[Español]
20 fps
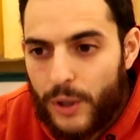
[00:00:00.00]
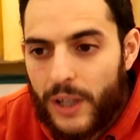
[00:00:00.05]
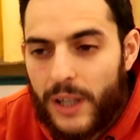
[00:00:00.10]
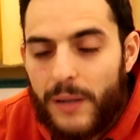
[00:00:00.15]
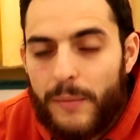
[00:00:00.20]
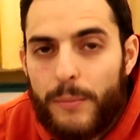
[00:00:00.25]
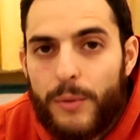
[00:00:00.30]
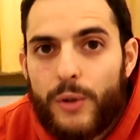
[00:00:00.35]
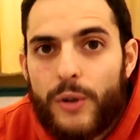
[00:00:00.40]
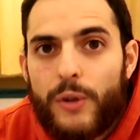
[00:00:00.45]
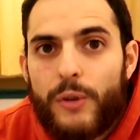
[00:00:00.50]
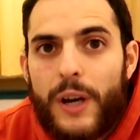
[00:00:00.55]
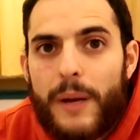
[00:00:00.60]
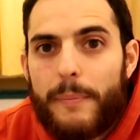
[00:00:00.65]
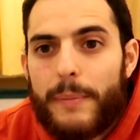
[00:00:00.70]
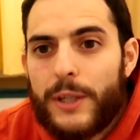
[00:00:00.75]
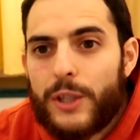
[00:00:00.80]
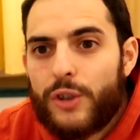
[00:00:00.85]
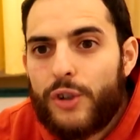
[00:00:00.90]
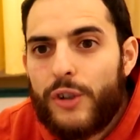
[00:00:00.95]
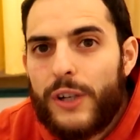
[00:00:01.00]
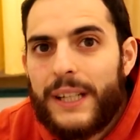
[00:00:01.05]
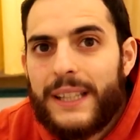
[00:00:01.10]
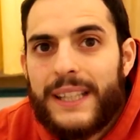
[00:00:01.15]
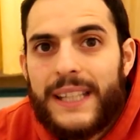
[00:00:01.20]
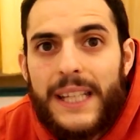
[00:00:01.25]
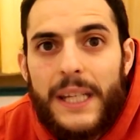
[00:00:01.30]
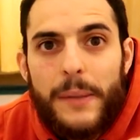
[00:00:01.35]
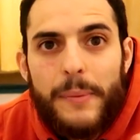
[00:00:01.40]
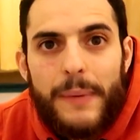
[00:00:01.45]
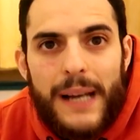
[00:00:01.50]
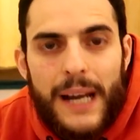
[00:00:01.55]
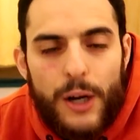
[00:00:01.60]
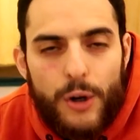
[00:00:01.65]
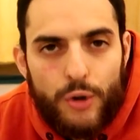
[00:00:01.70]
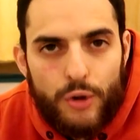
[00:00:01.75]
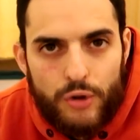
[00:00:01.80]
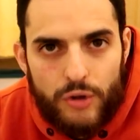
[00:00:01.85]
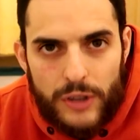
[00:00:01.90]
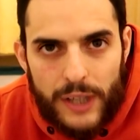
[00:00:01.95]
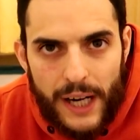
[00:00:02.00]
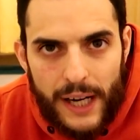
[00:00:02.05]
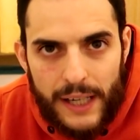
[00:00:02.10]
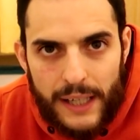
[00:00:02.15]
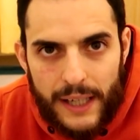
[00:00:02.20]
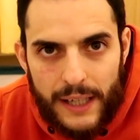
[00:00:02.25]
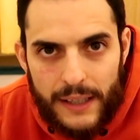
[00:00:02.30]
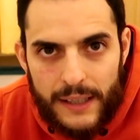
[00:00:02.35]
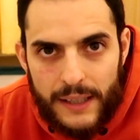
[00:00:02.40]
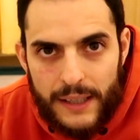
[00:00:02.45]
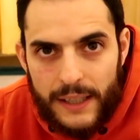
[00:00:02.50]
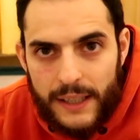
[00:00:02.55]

Por ejemplo, que una persona te lleve la contraria